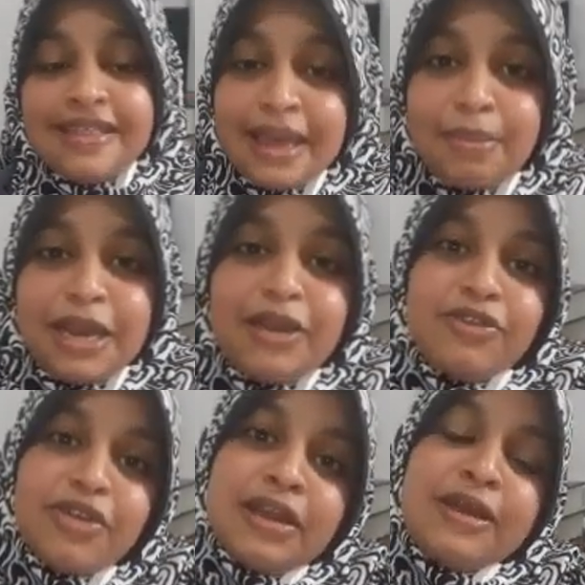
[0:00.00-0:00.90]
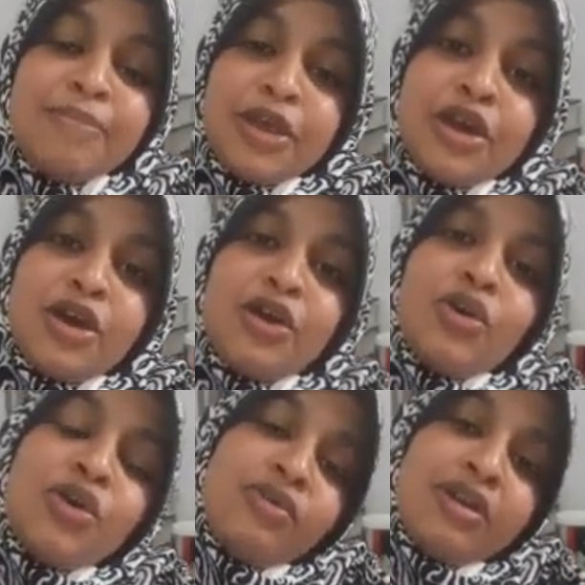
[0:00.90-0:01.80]
இது எப்படின்னு சொன்னால்
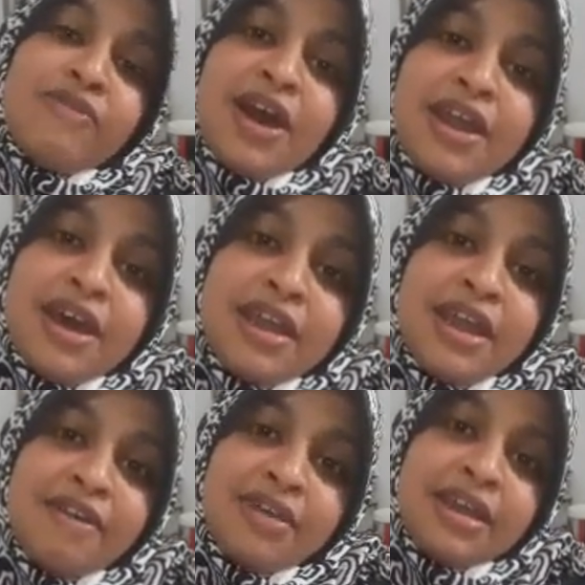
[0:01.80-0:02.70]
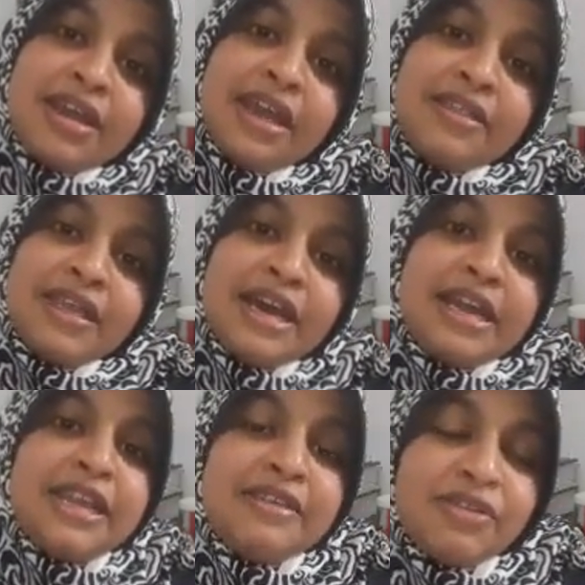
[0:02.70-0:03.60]
ஒருவர் வாராரு அவருக்கு
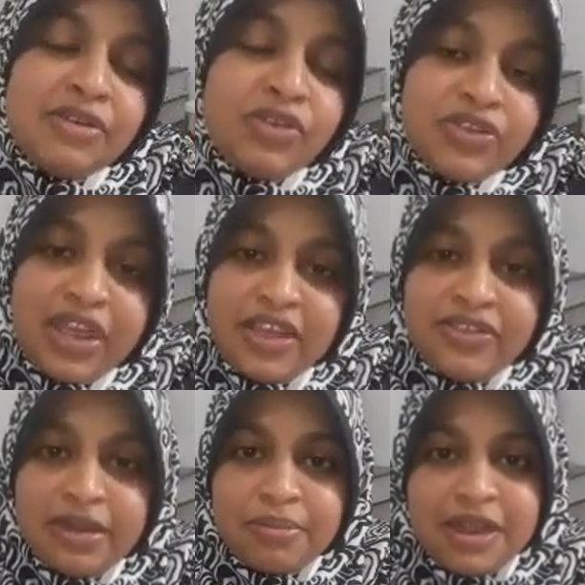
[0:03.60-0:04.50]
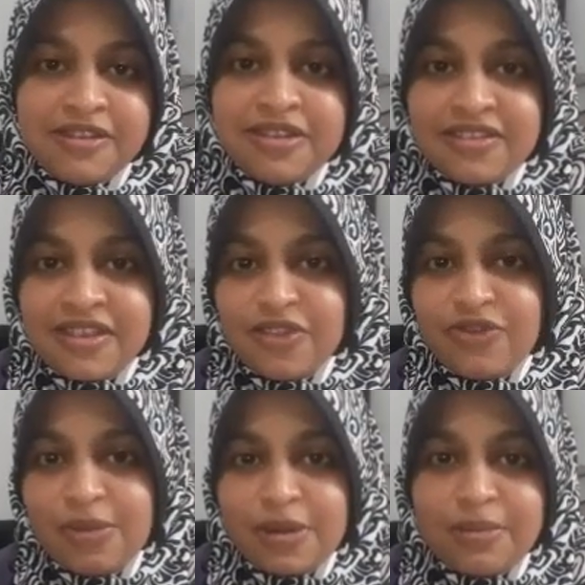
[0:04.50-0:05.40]
எதிராக டிவோர்ஸ் கேஸ் அண்ட் மெயின்டெனன்ஸ்
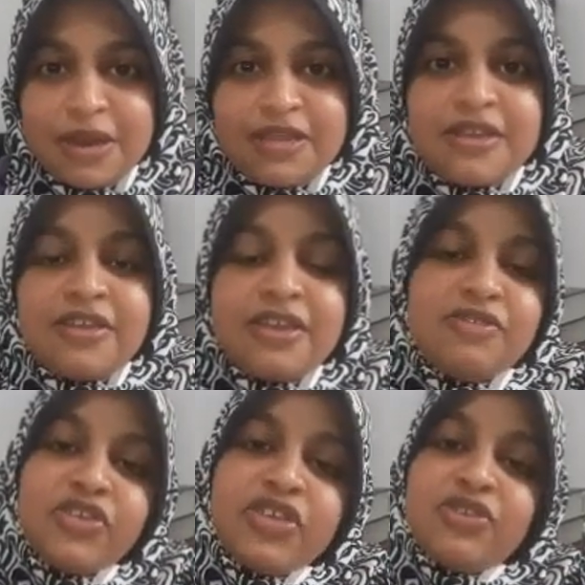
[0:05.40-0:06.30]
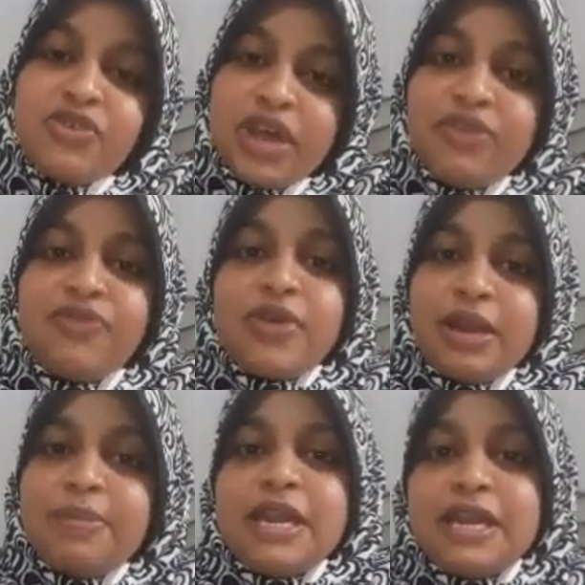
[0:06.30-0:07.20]
கேஸ் ஃபைல் பண்ணப்படுகிறது அதாவது டிவோர்ஸ் கேஸ் ஒய்ஃப்
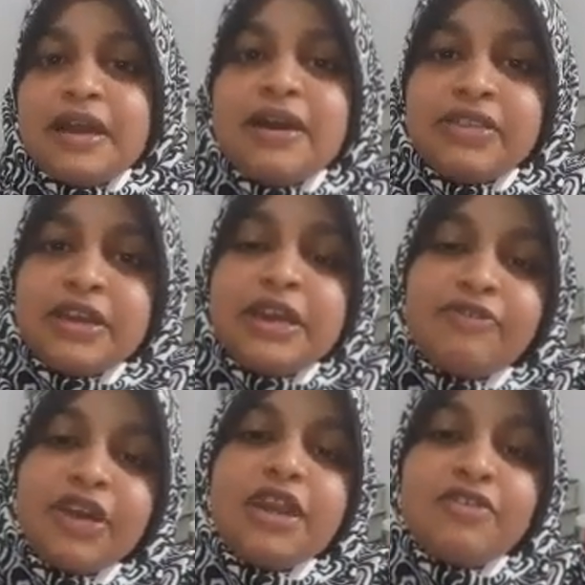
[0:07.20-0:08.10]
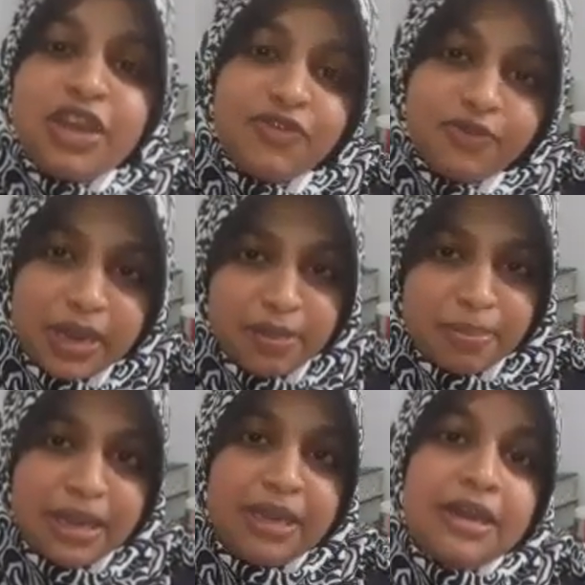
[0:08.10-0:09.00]
ஃபைல் பண்ணிக்கிறாங்க அந்த நபரோட ஒய்ஃப்
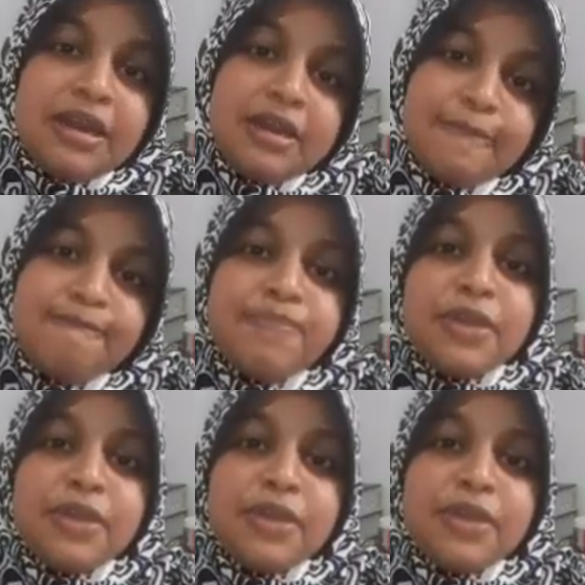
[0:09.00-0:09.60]
ஃபைல் பண்ணிக்கிறாங்க